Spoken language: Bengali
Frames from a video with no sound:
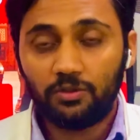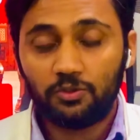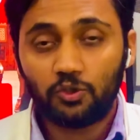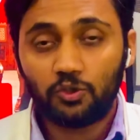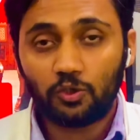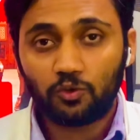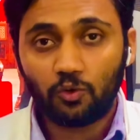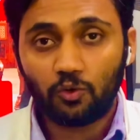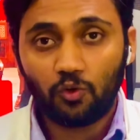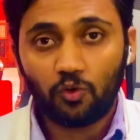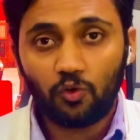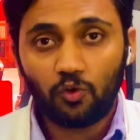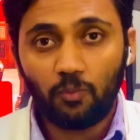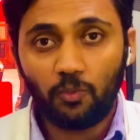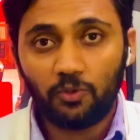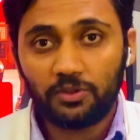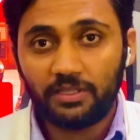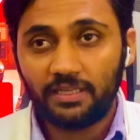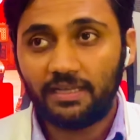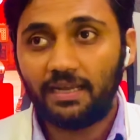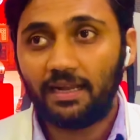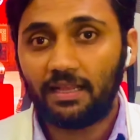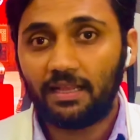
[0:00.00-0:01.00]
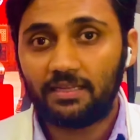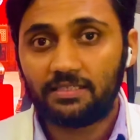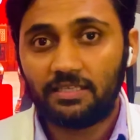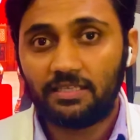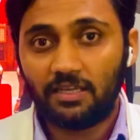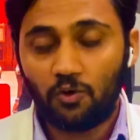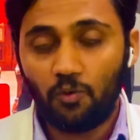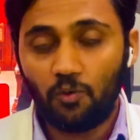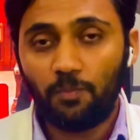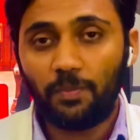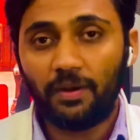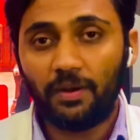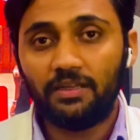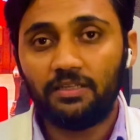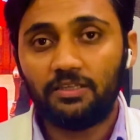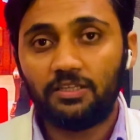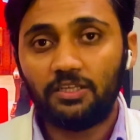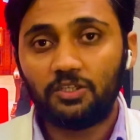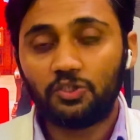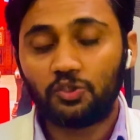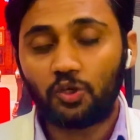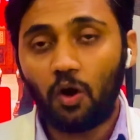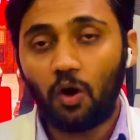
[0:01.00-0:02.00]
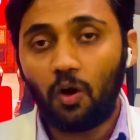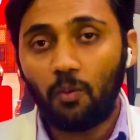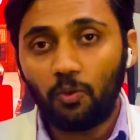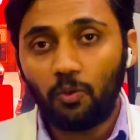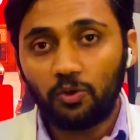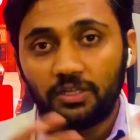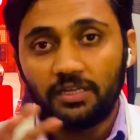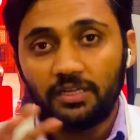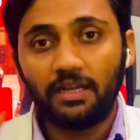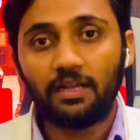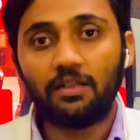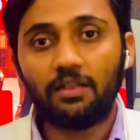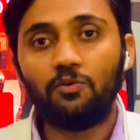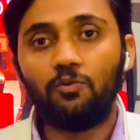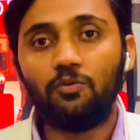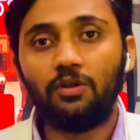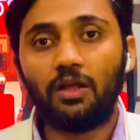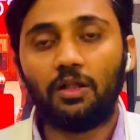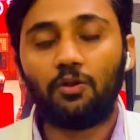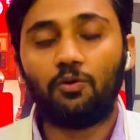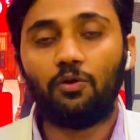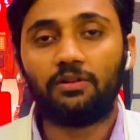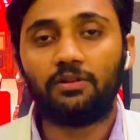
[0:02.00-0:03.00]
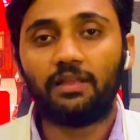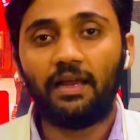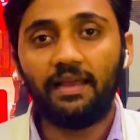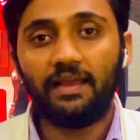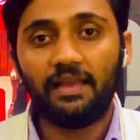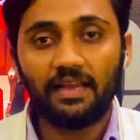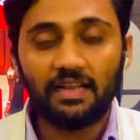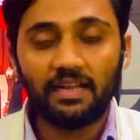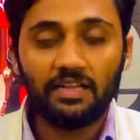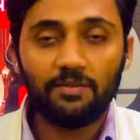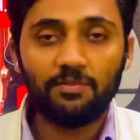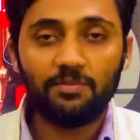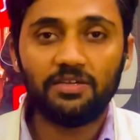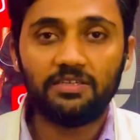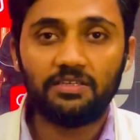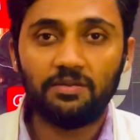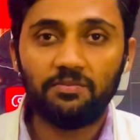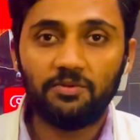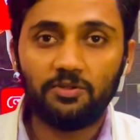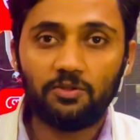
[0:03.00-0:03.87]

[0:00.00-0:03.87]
যত রকম অধিকার আছে কোম্পানিতে সব অধিকারগুলোর কথা এই এগ্রিমেন্টের